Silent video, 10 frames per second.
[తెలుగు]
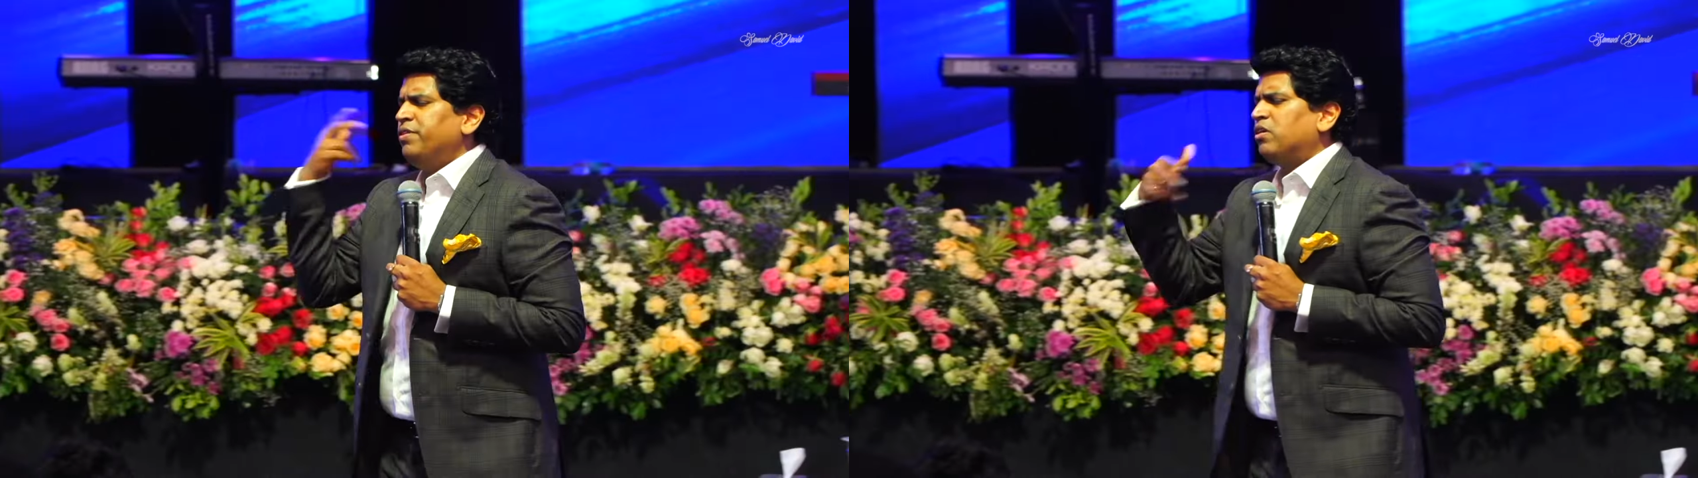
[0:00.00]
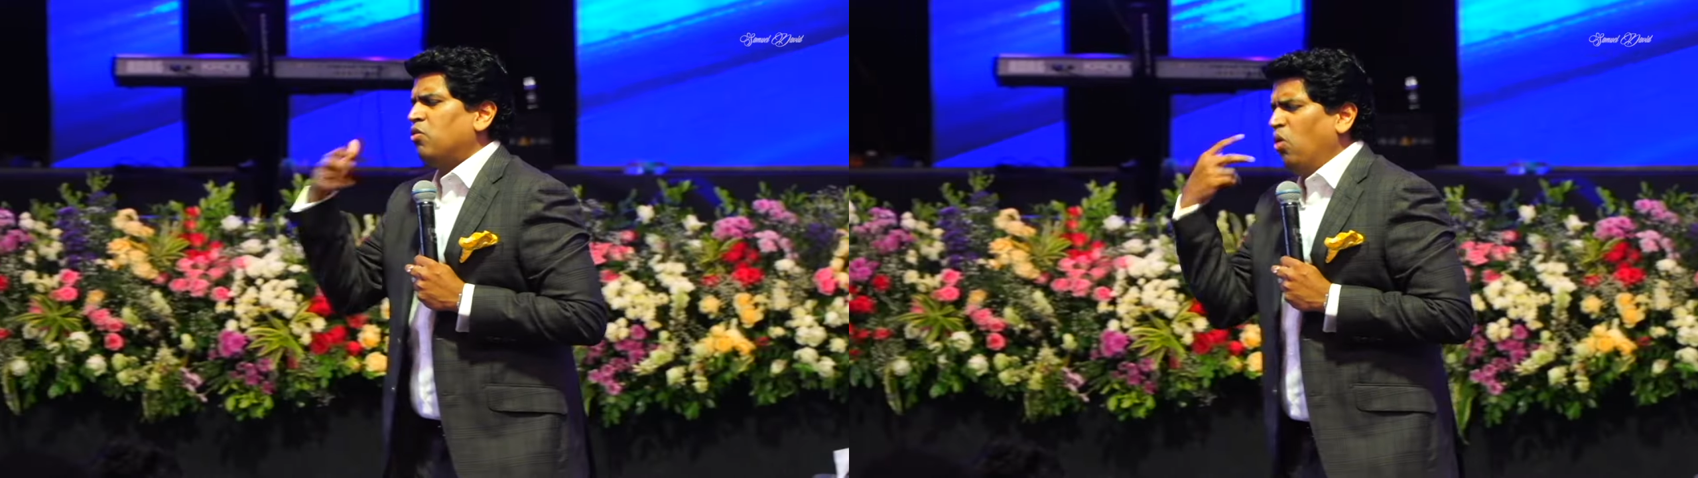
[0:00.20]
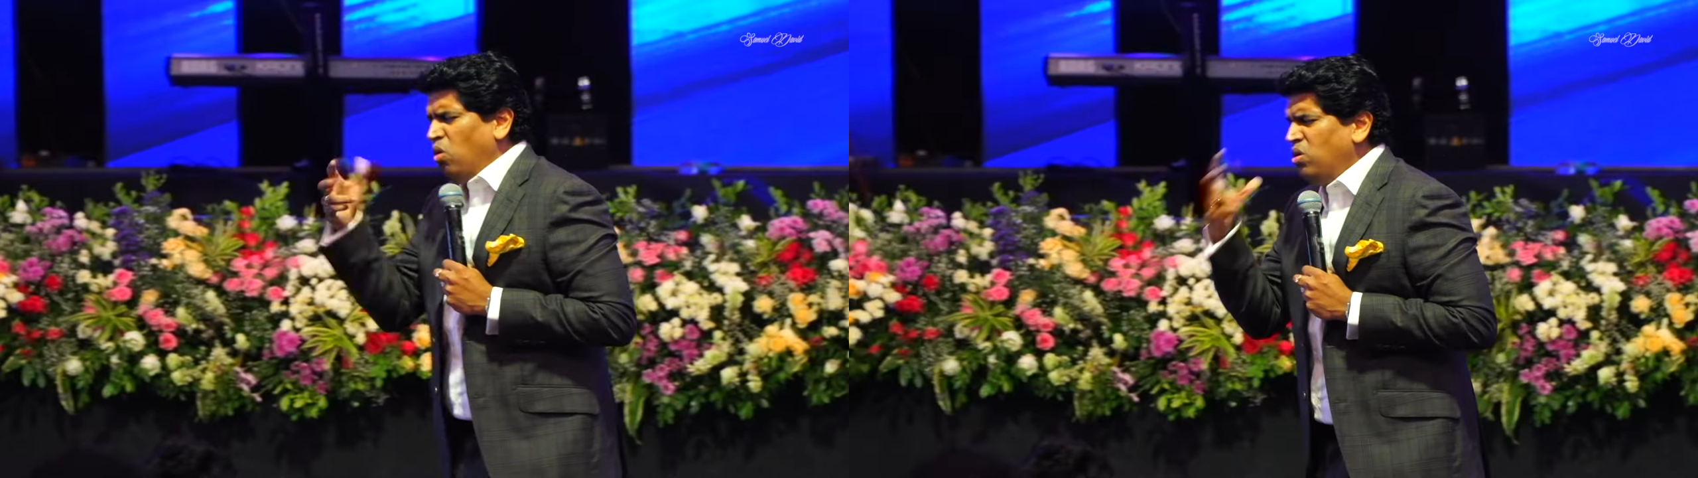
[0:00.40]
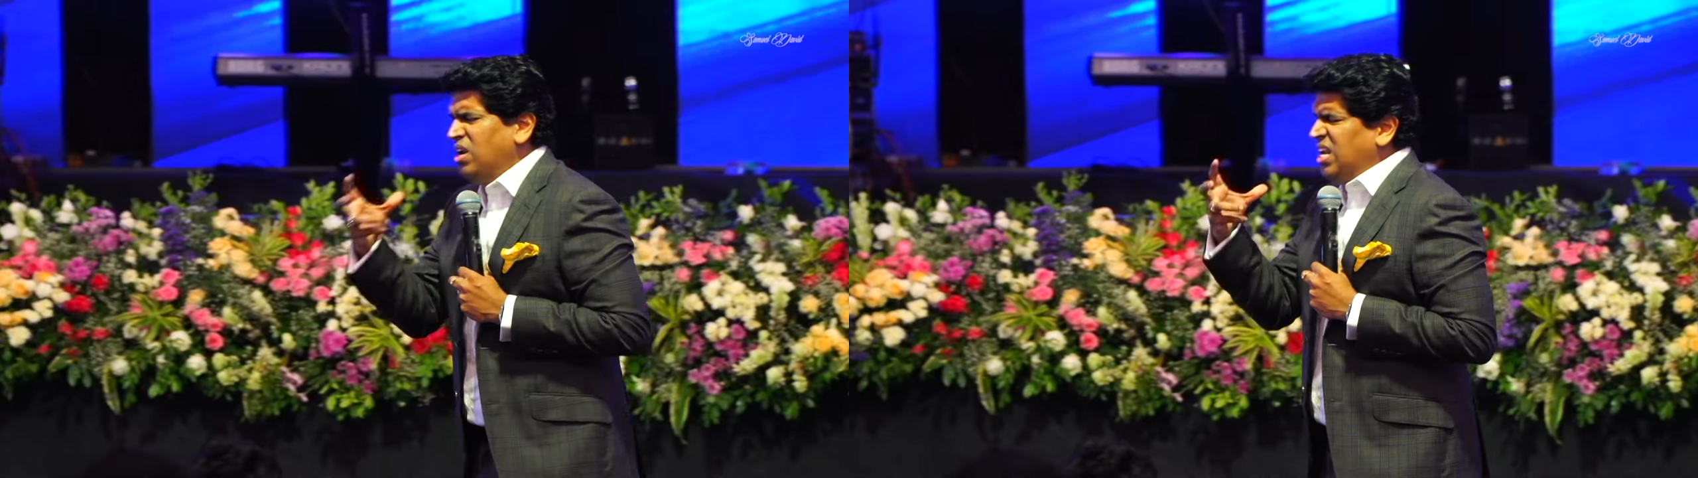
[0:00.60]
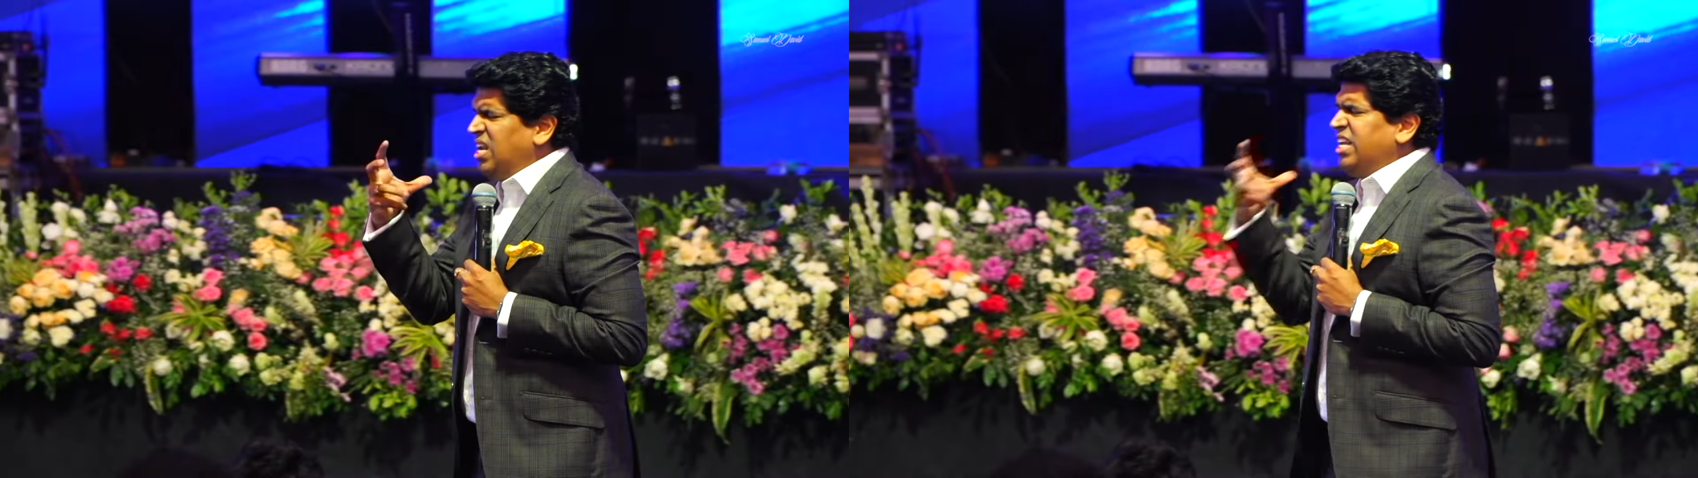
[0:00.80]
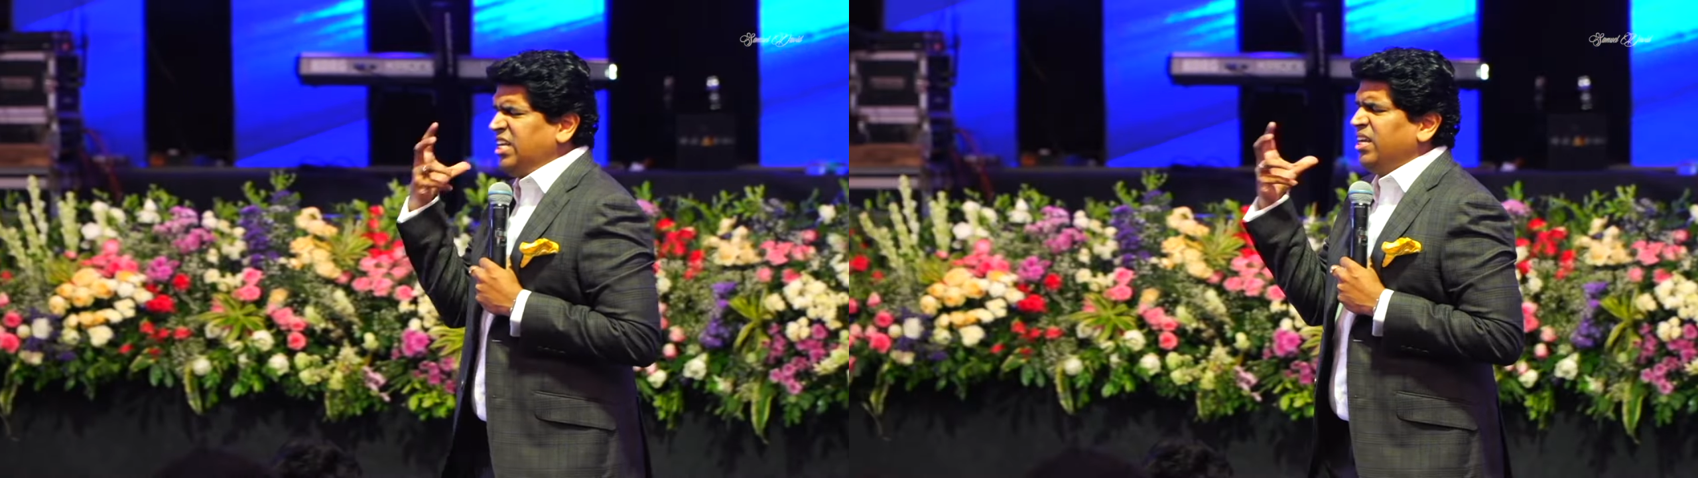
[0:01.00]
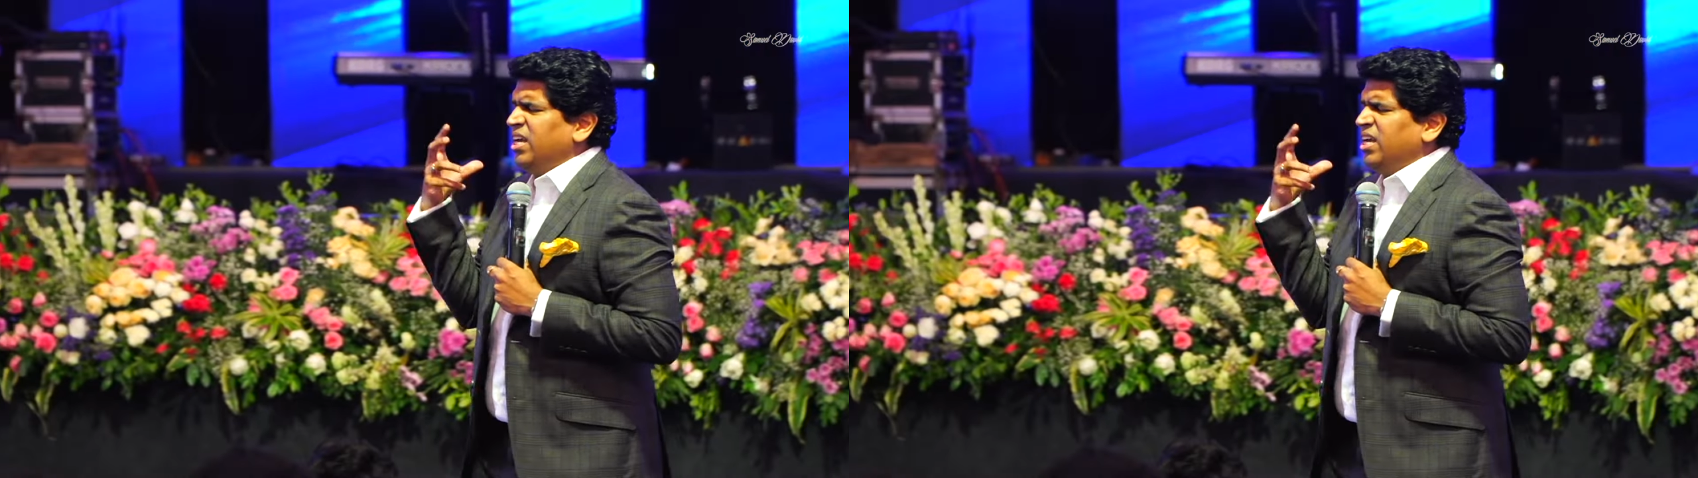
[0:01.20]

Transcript: వీఆర్ ఓన్లీ